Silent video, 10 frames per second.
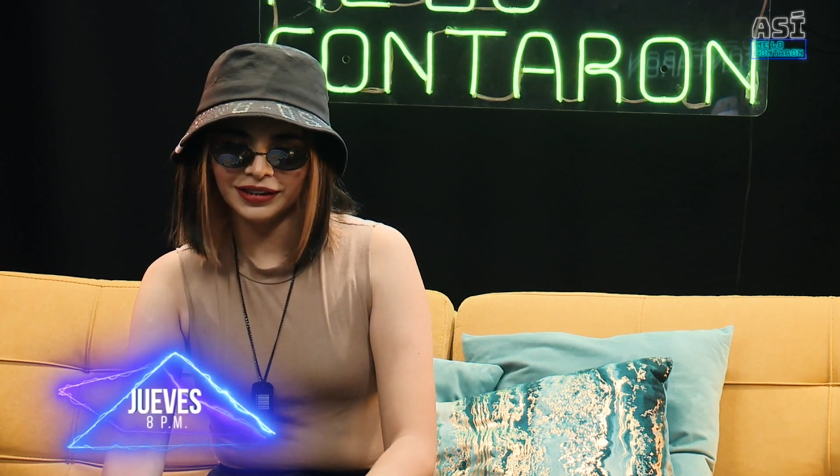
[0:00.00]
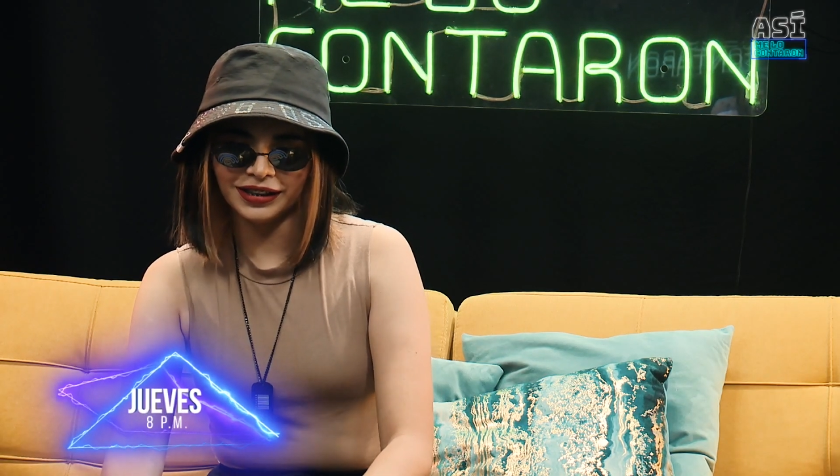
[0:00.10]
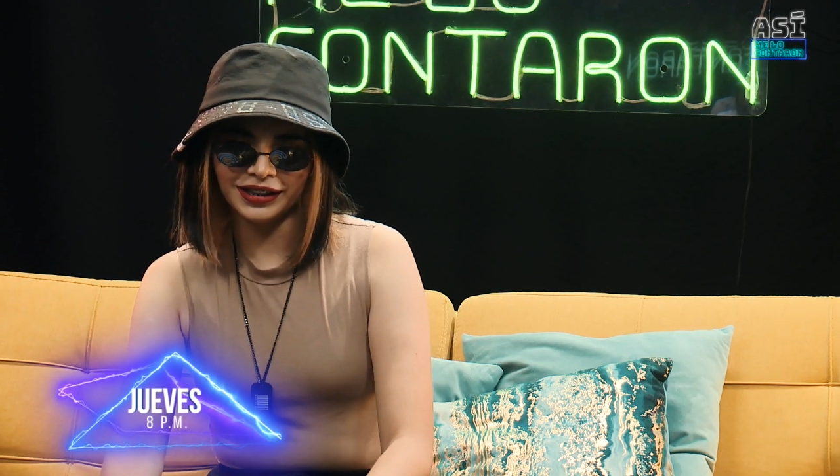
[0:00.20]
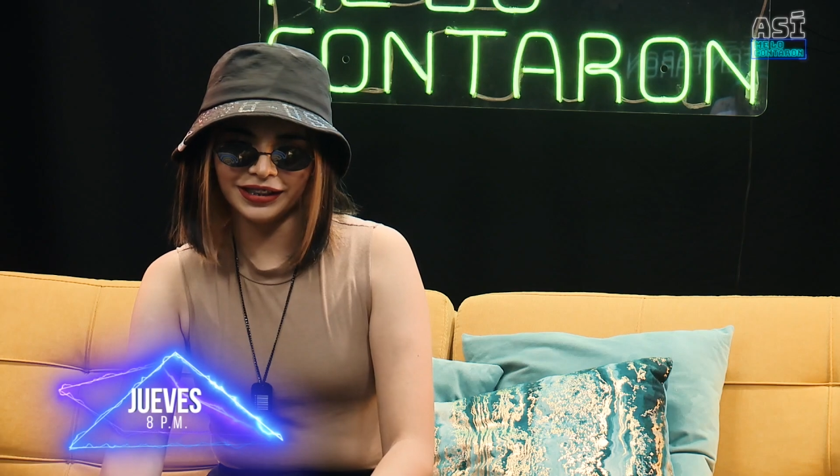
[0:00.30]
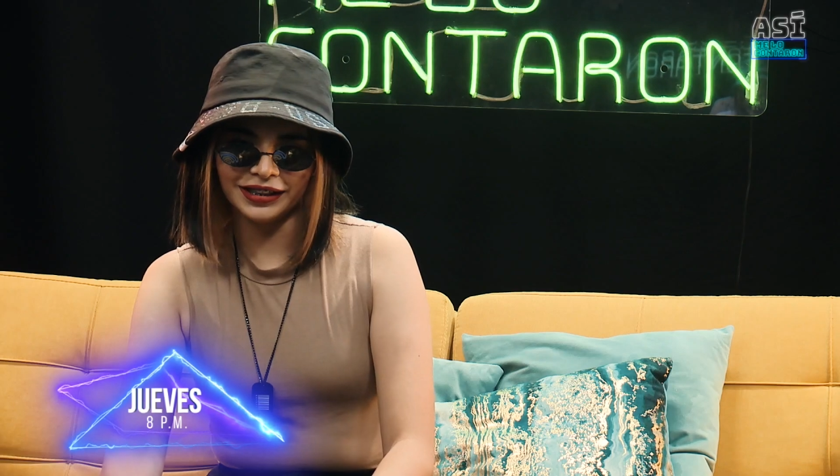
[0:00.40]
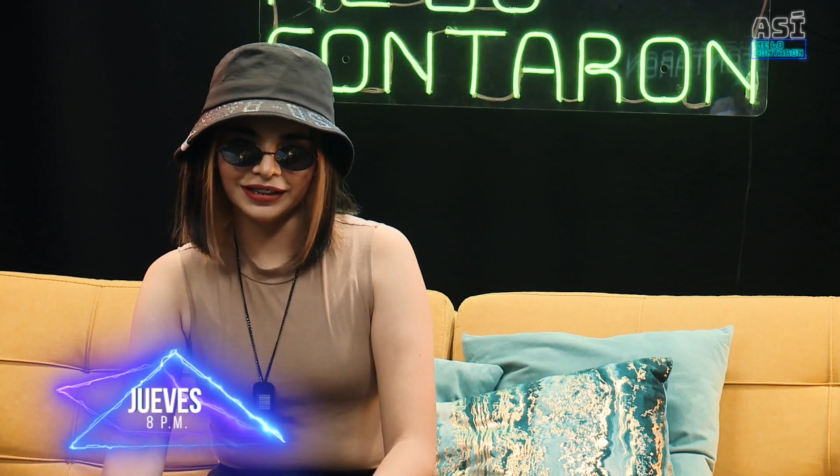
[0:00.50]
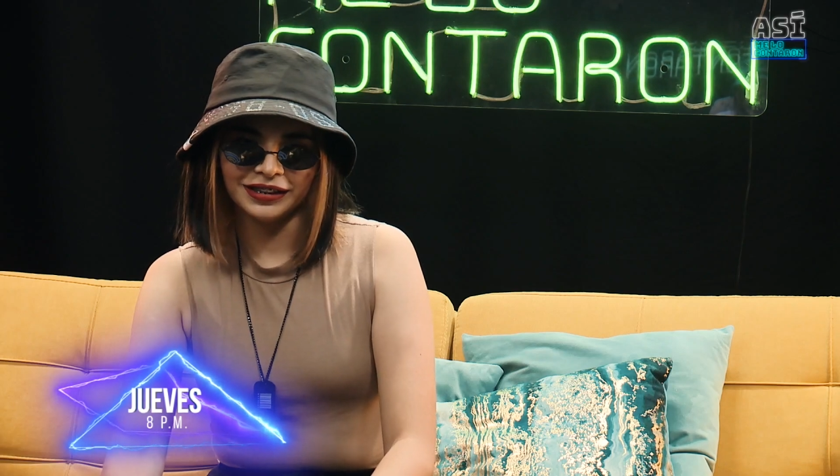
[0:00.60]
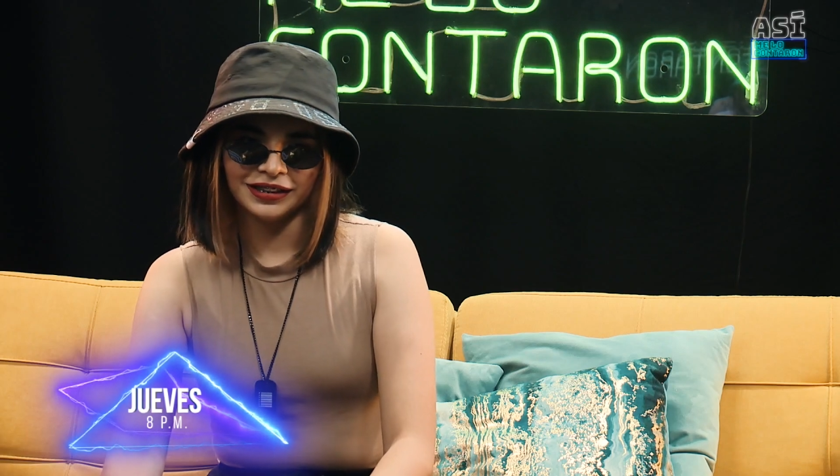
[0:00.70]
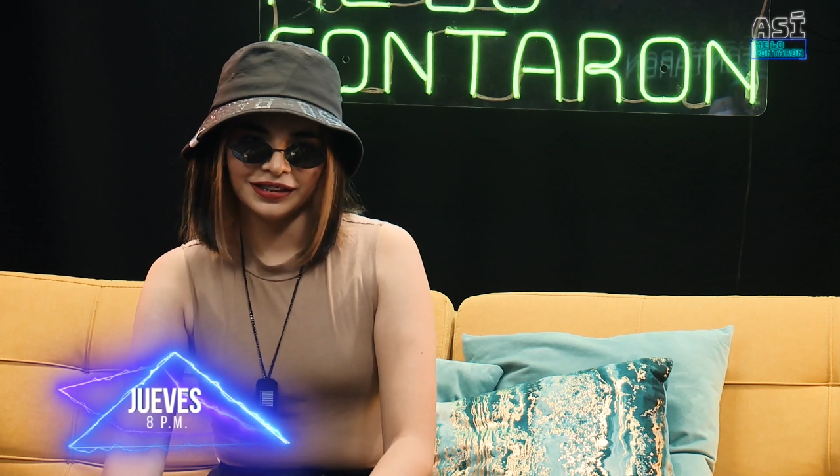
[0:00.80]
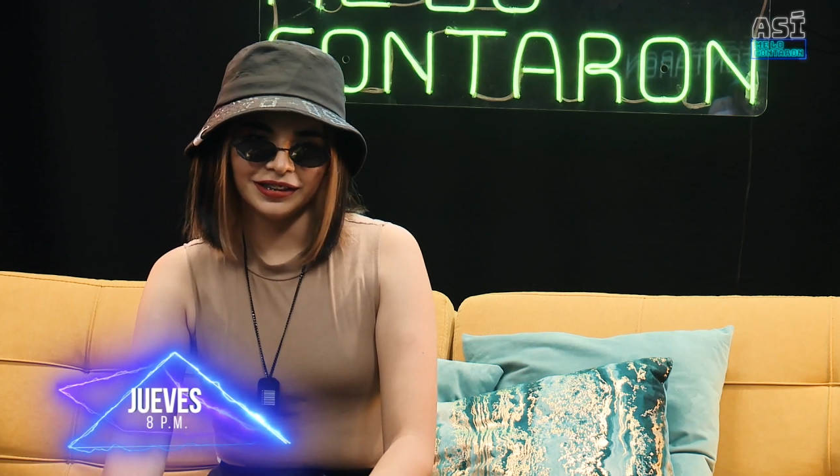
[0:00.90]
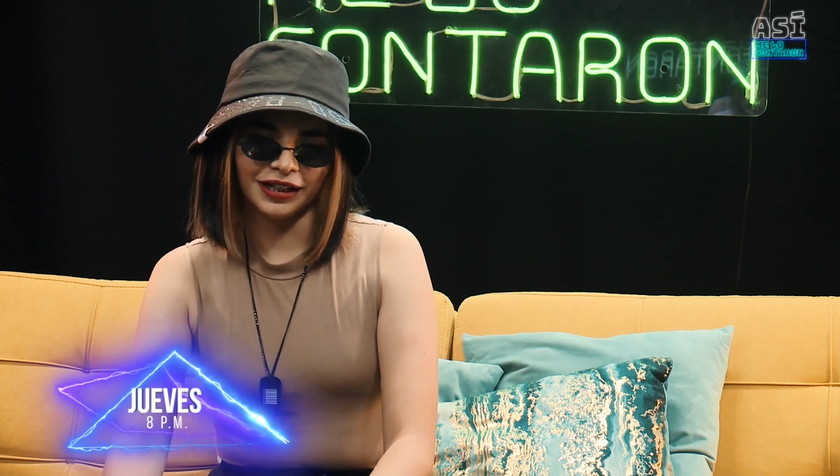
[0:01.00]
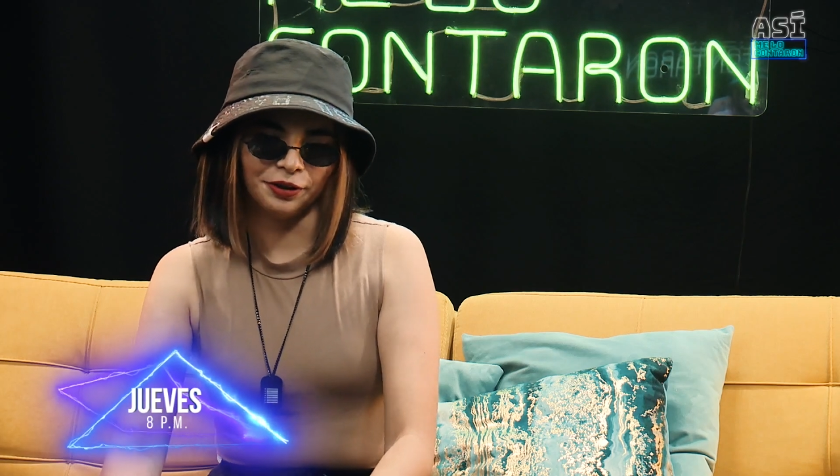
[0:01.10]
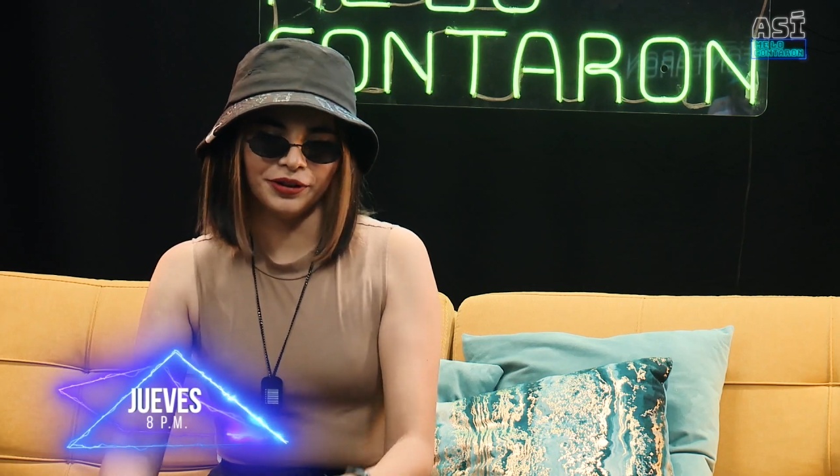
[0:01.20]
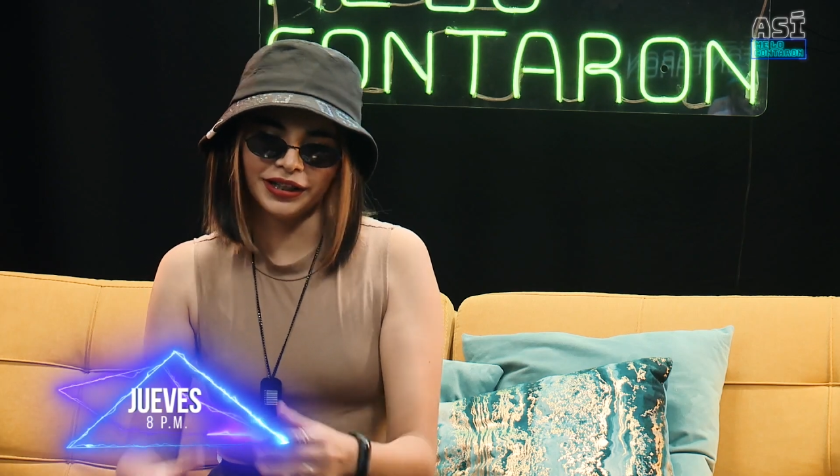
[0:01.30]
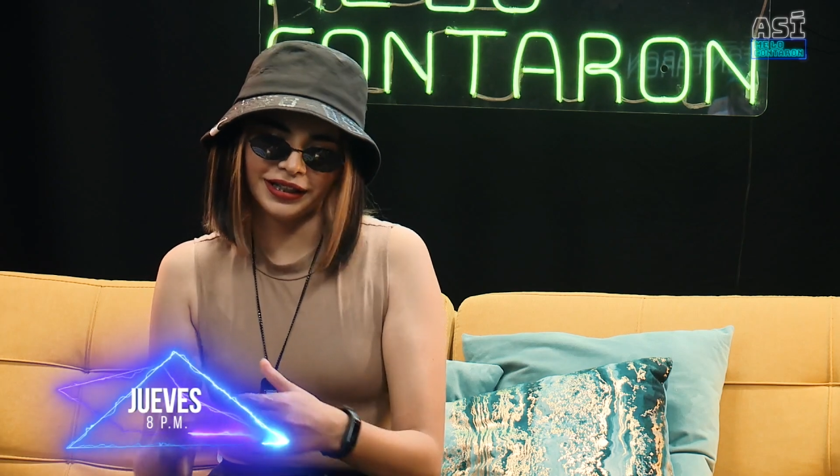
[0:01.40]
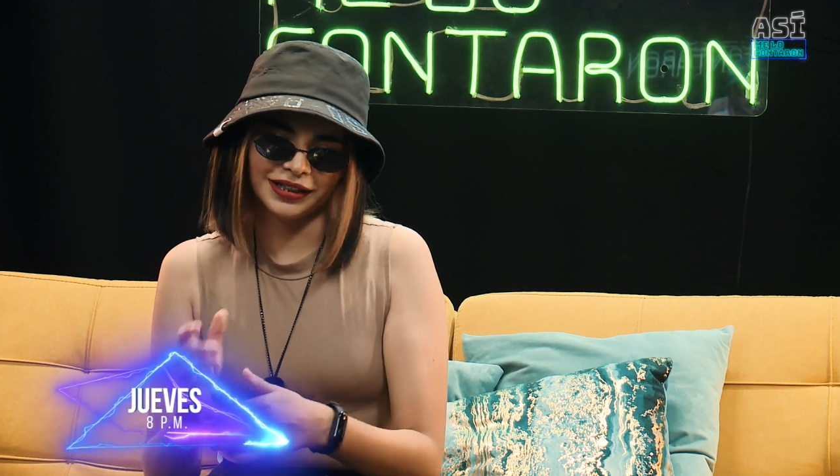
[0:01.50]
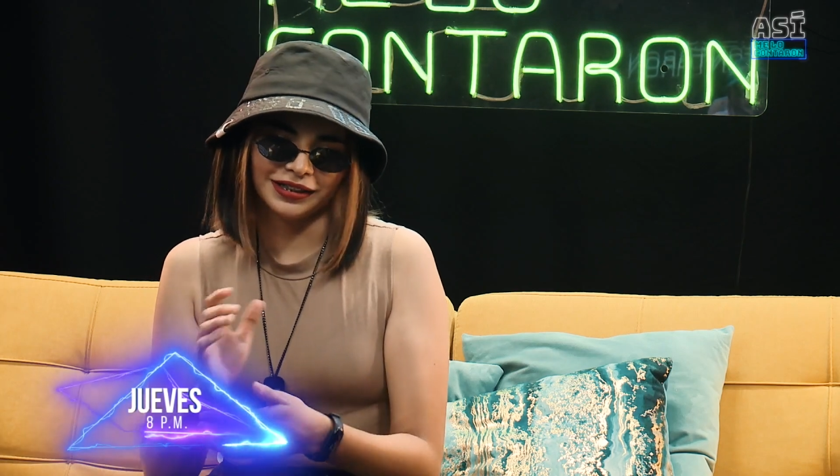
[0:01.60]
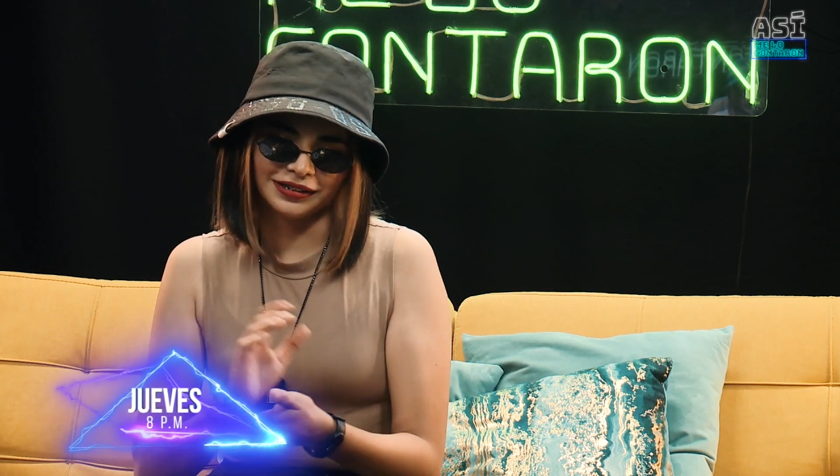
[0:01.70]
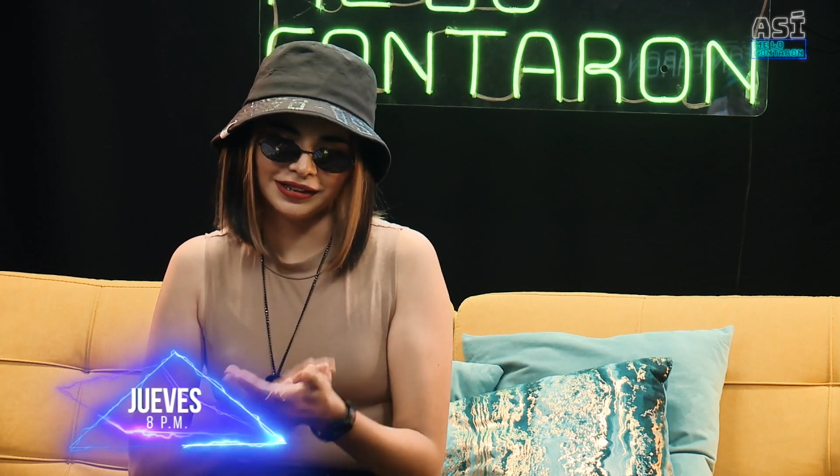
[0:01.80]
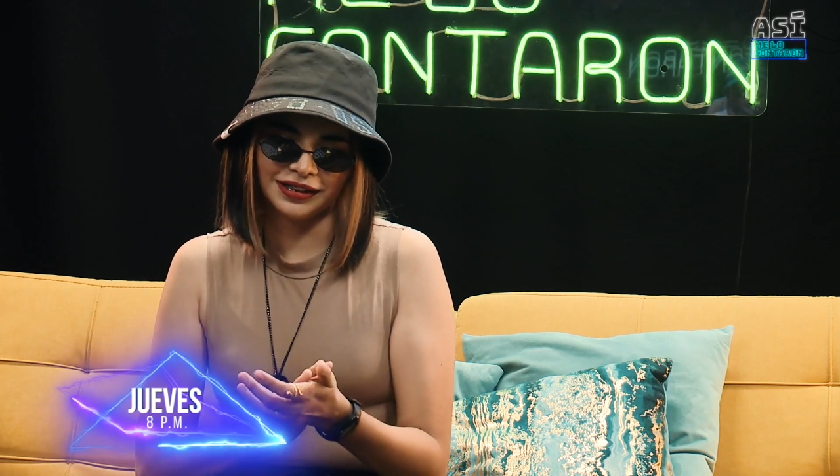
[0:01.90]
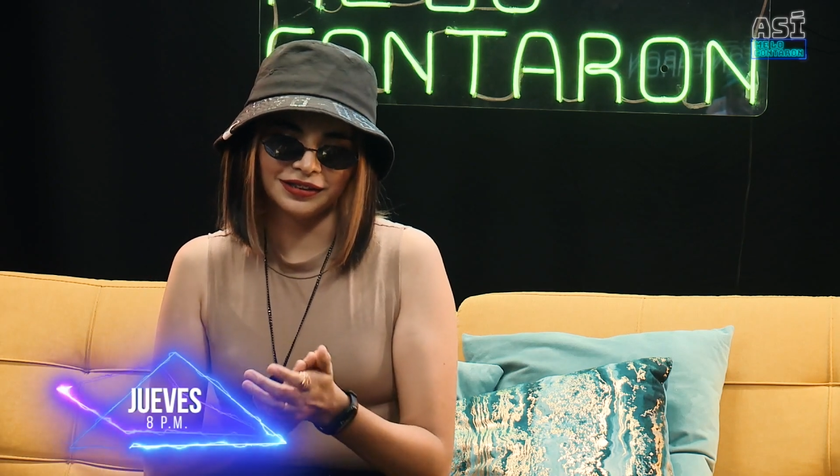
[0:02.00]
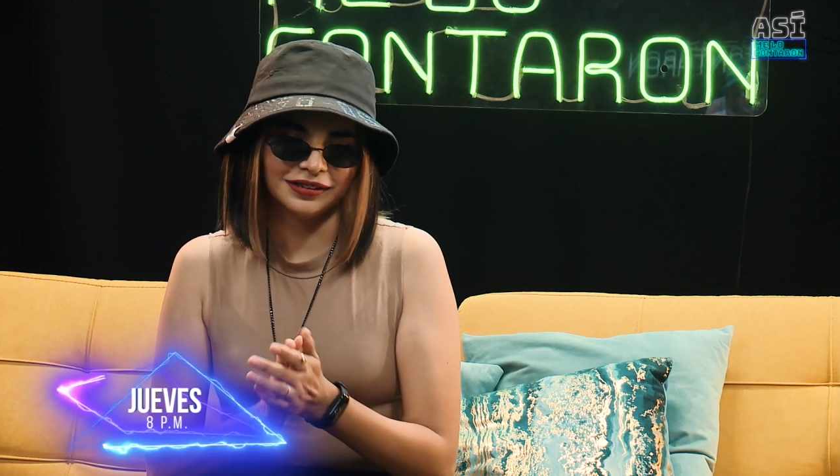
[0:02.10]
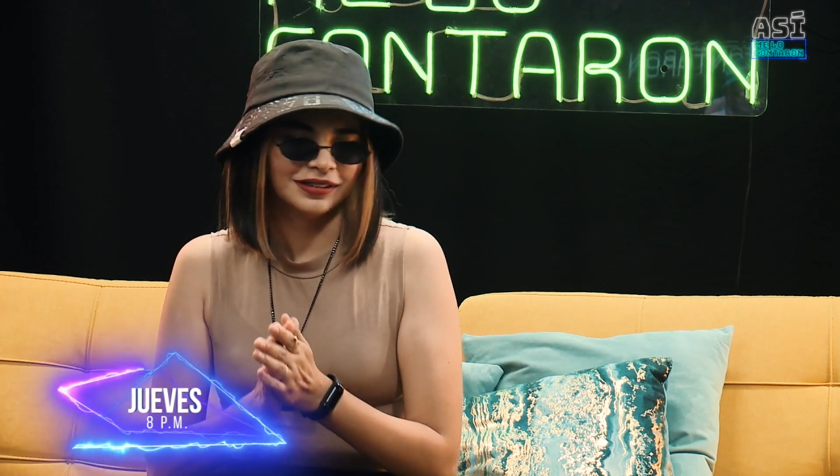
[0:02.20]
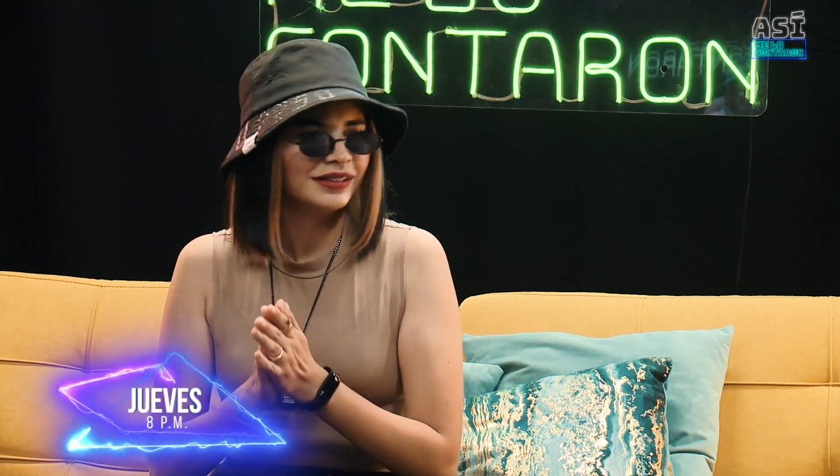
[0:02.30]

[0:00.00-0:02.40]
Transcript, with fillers: Eh, creo que... ¿Y sinaloense